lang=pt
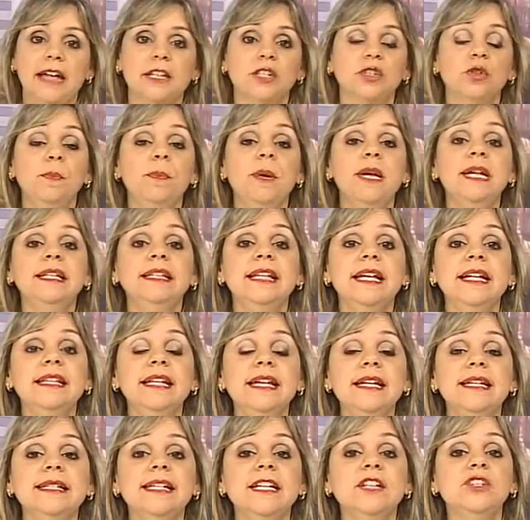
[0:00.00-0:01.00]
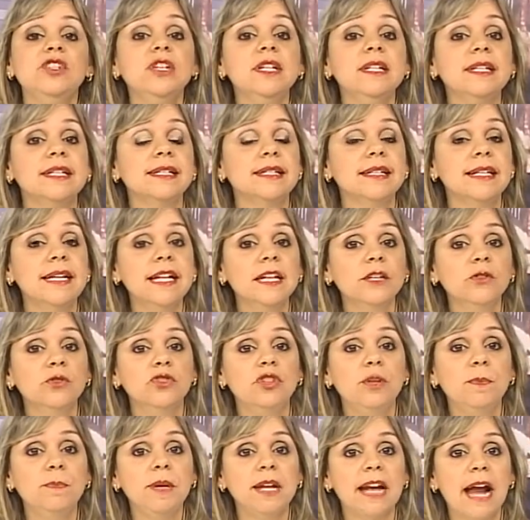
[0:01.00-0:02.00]
A Superintendência de Ensino
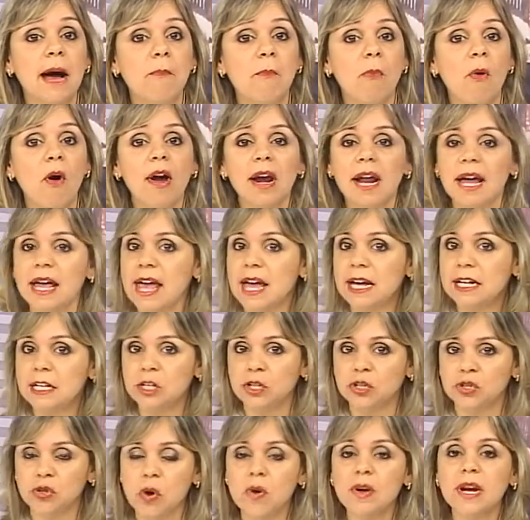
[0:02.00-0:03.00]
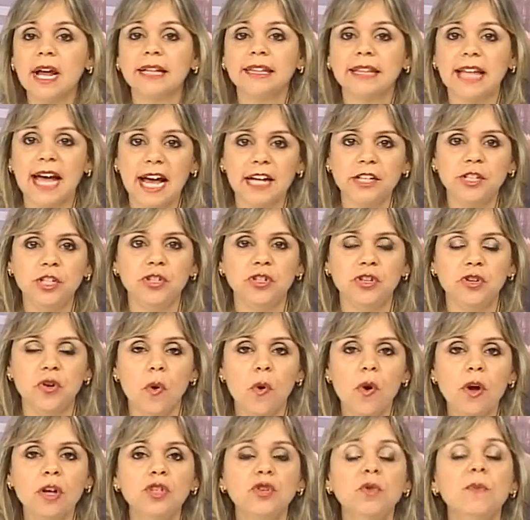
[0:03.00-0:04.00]
de Pirapora realizou na tarde de
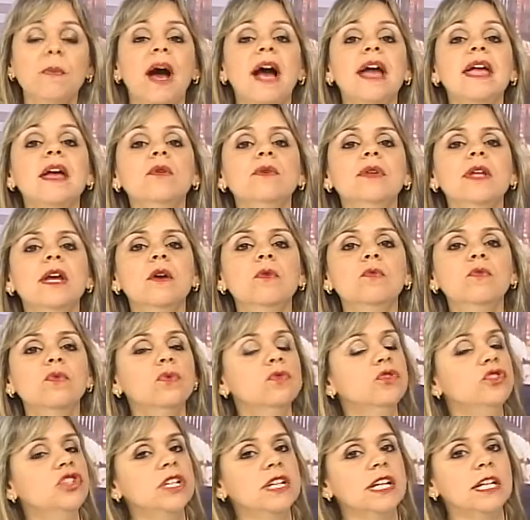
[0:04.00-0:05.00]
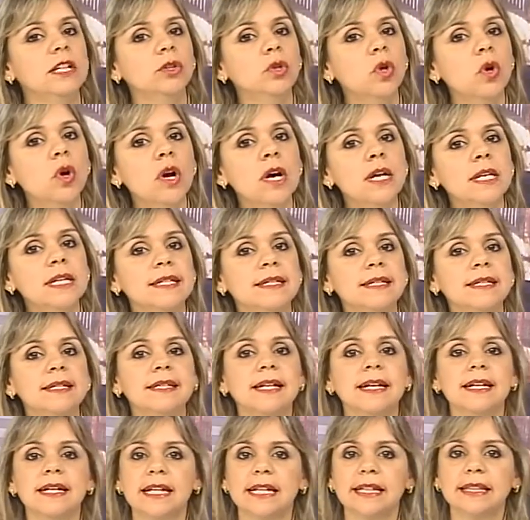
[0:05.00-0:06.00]
hoje uma reunião com diretores e
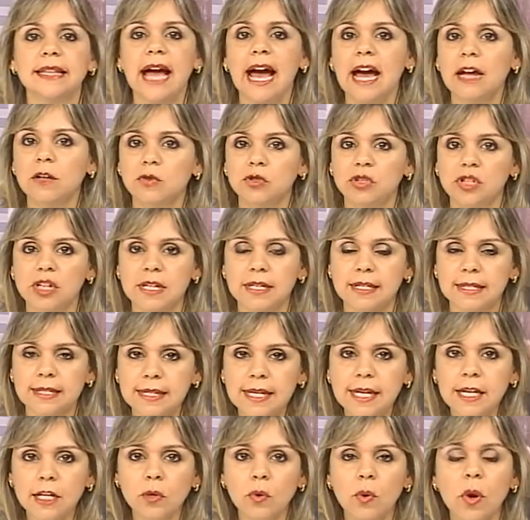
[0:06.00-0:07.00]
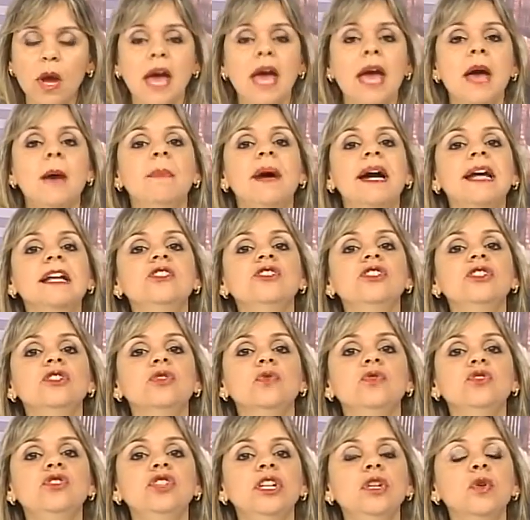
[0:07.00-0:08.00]
secretários de ensino para
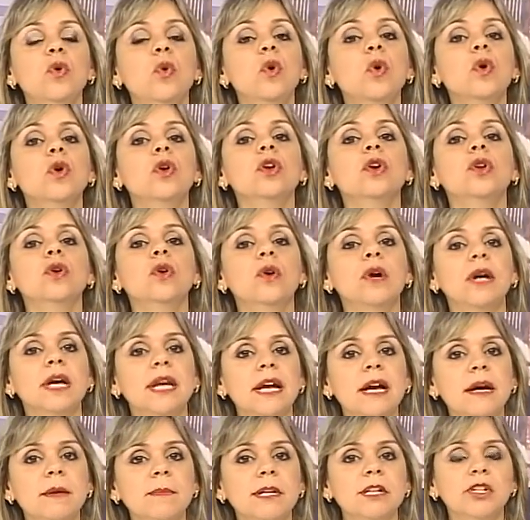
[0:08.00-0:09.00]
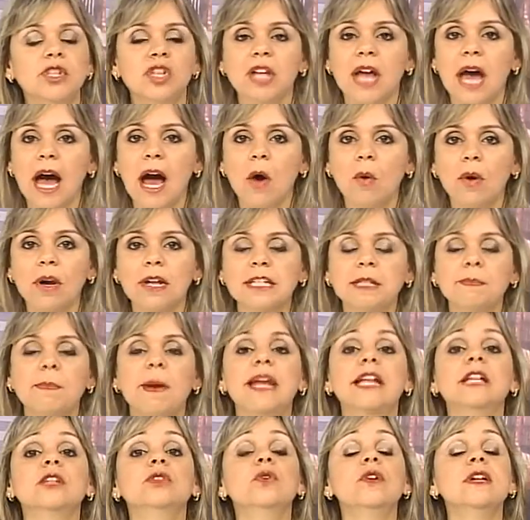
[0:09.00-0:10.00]
discutir o cronograma de aulas
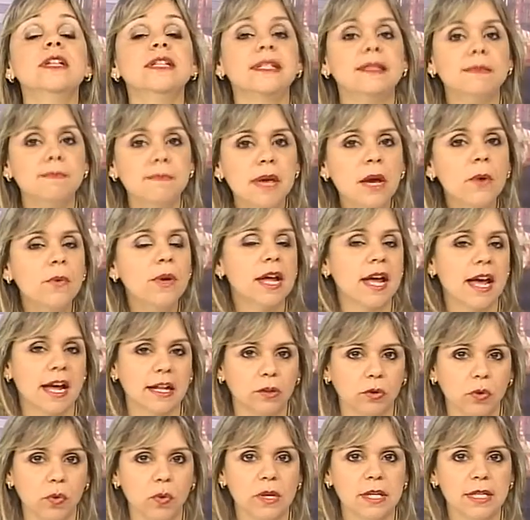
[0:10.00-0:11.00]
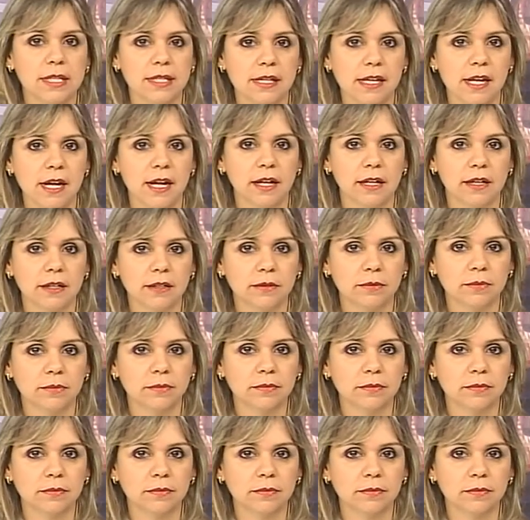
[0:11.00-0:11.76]
para 2014.